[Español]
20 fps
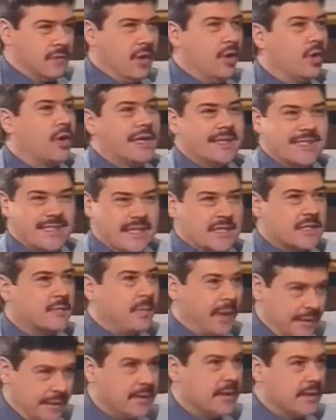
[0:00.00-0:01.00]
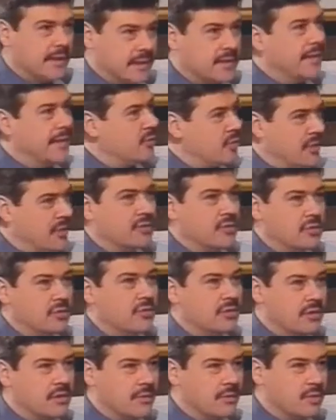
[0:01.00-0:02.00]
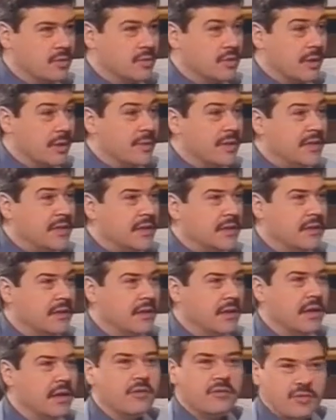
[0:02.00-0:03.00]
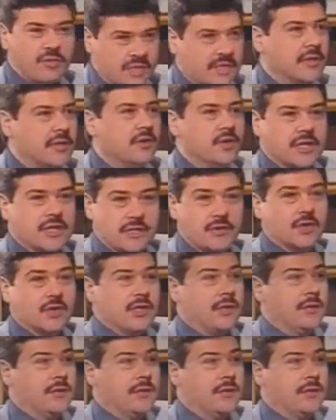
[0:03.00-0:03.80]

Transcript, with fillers: lo que se expande. Estamos hablando de un concepto totalmente físico. ¿Qué es lo que